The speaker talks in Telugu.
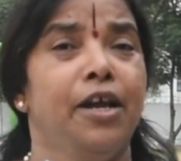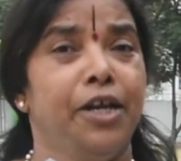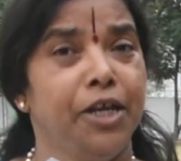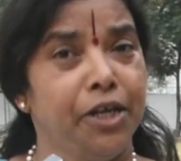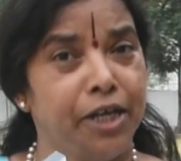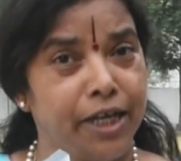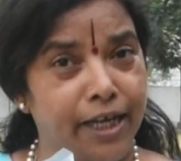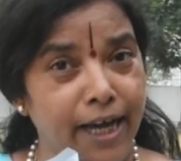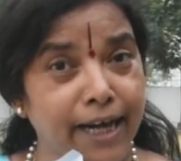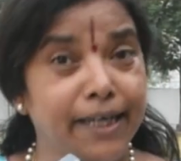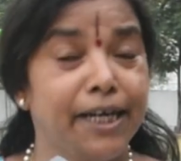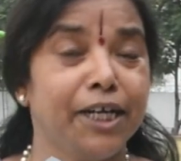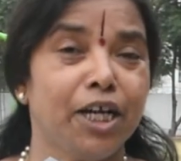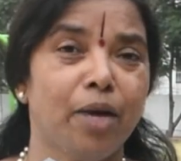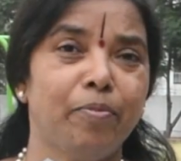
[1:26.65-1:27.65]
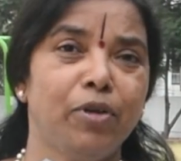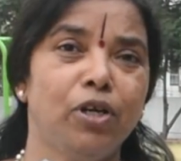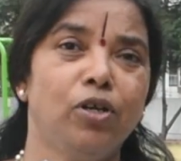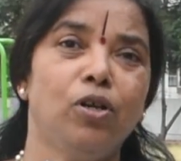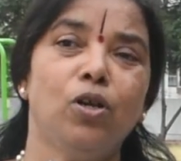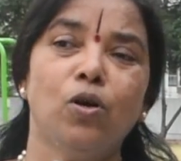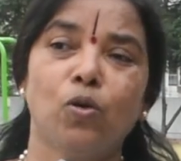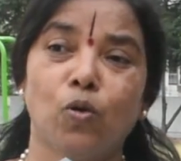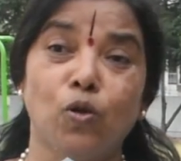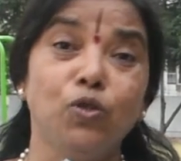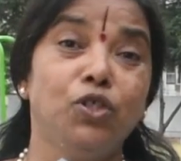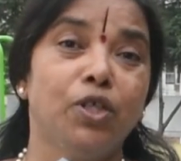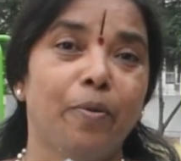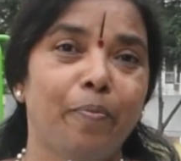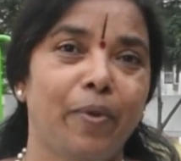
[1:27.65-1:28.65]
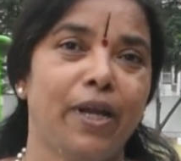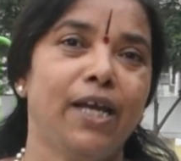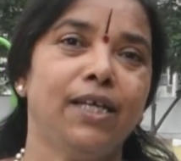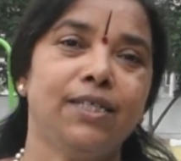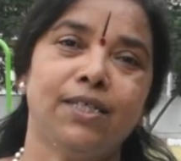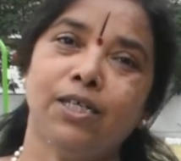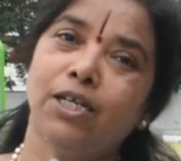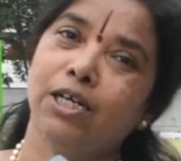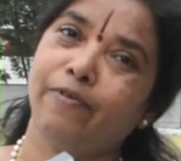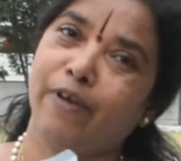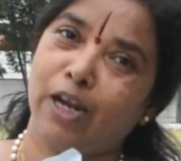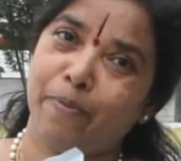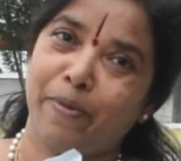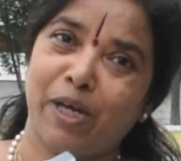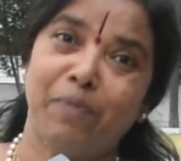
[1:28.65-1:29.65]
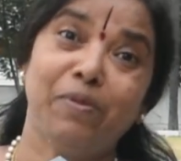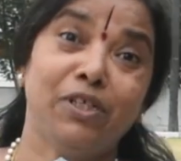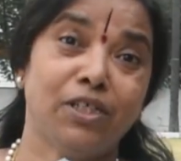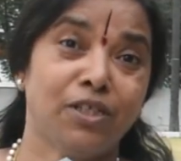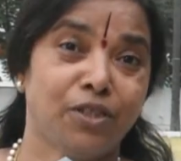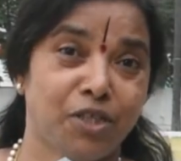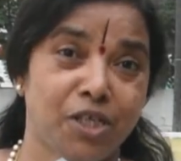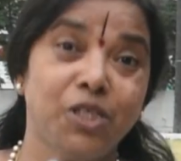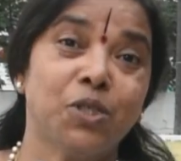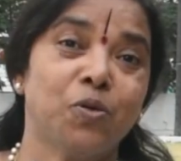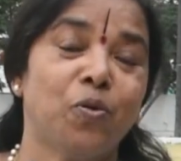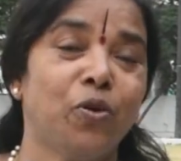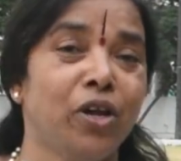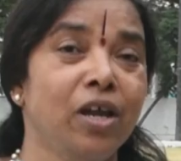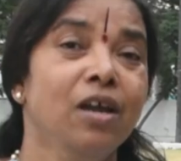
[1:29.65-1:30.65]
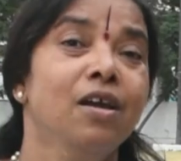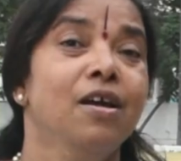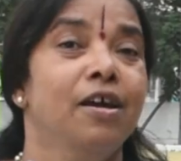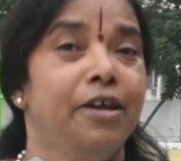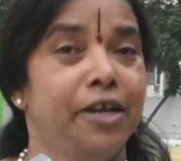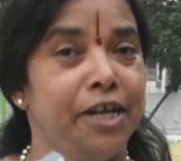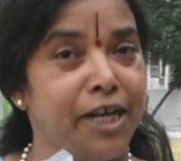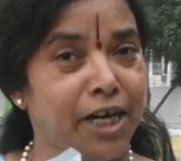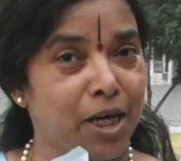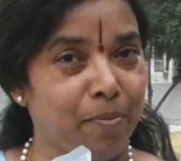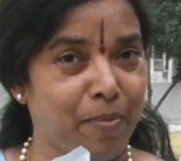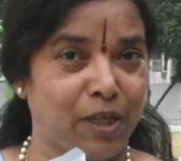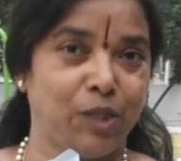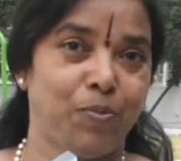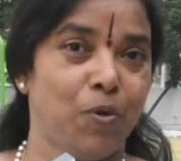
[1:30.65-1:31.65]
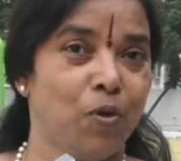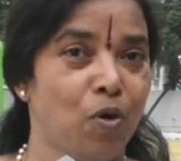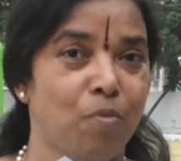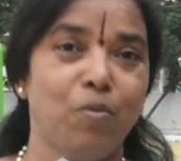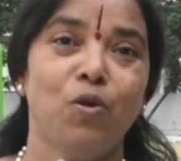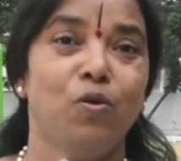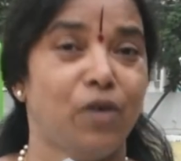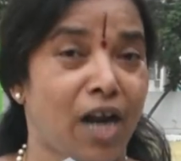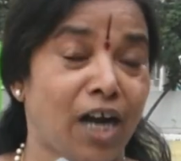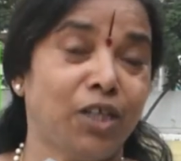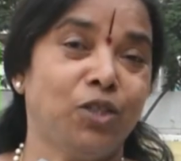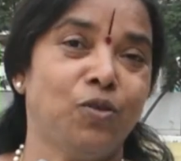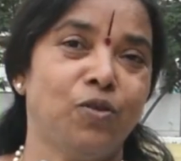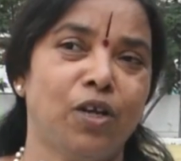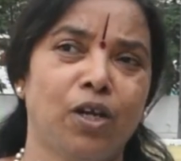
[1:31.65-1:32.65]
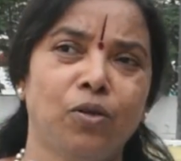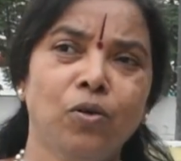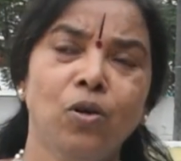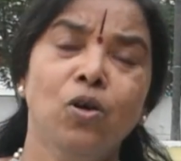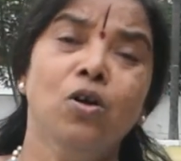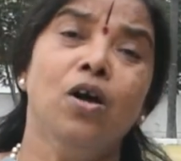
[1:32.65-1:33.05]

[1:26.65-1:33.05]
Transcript: నేను ఈ గేటెడ్ కమ్యూనిటీలో కొంచెం ప్లేస్ వాళ్ళ పర్మిషన్ తీసుకొని నేను ఇక్కడ పసుపు కొమ్ములు నాటుతున్నాను